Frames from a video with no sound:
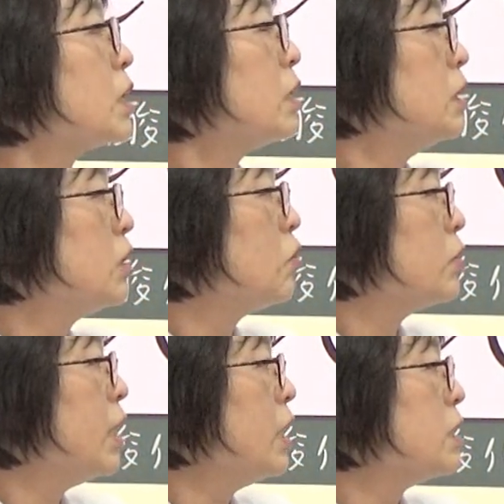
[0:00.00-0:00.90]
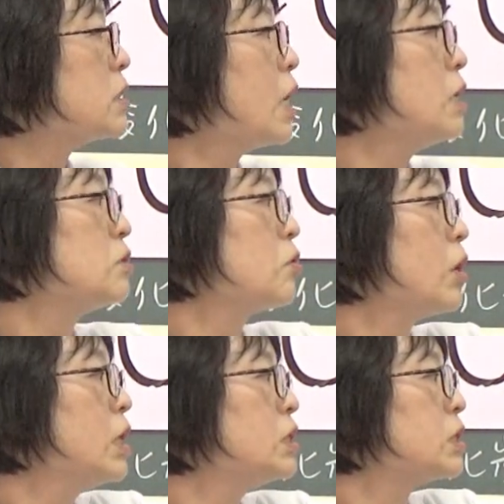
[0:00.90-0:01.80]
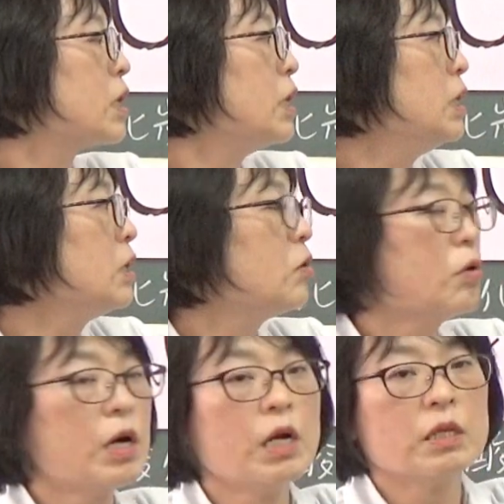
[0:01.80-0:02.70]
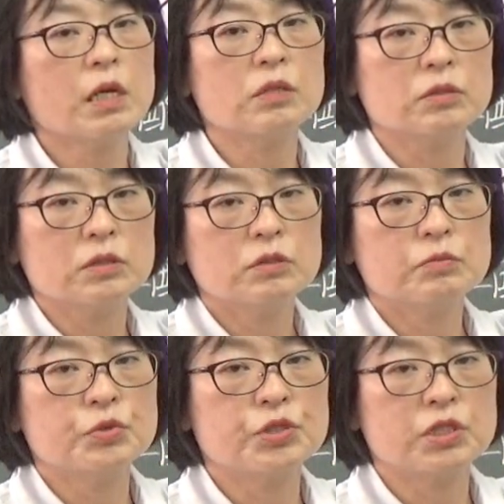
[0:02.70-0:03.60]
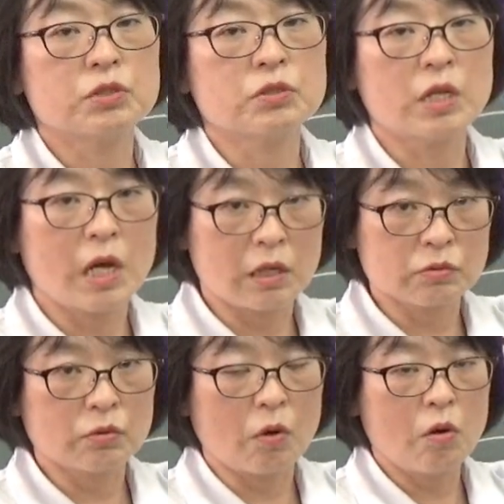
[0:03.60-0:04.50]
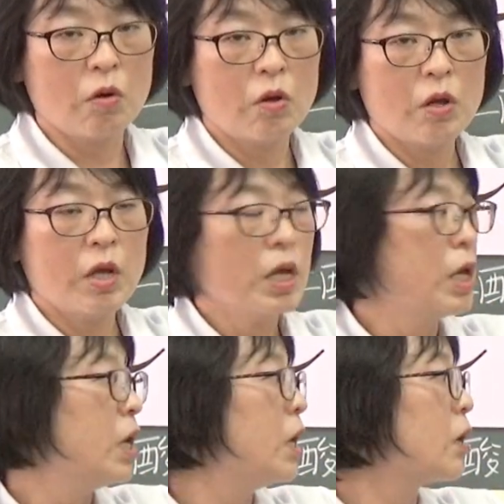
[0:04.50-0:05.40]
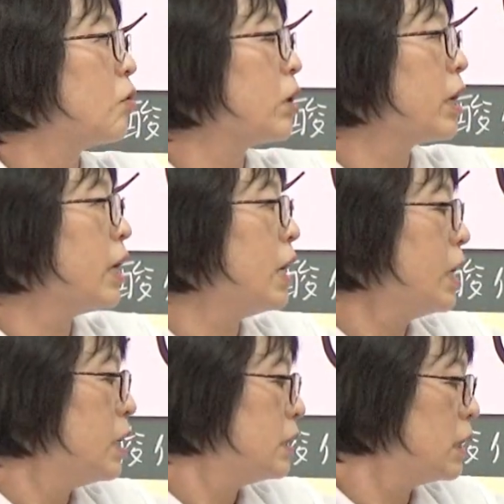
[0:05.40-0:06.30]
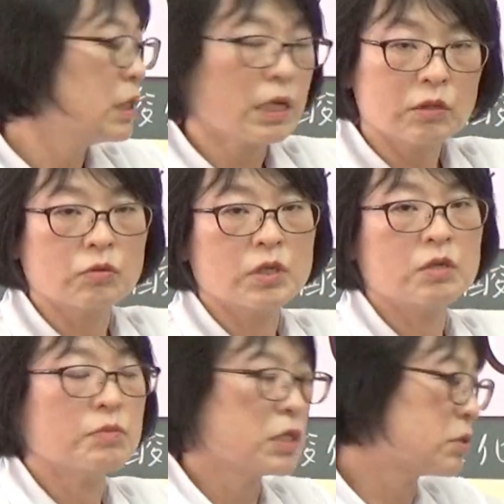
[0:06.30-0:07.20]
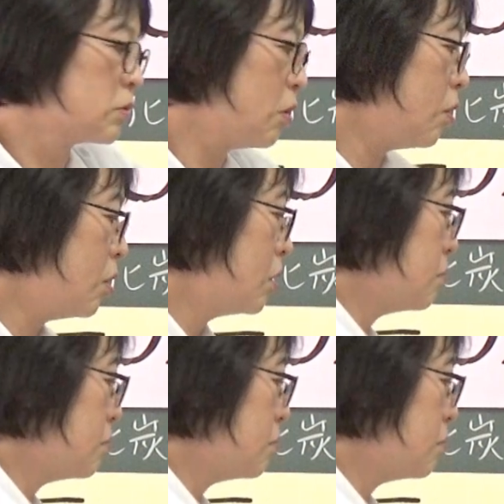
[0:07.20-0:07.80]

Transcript: 子が2個で酸素原子が1個からなる物質であると、えー、これが何かと言いますと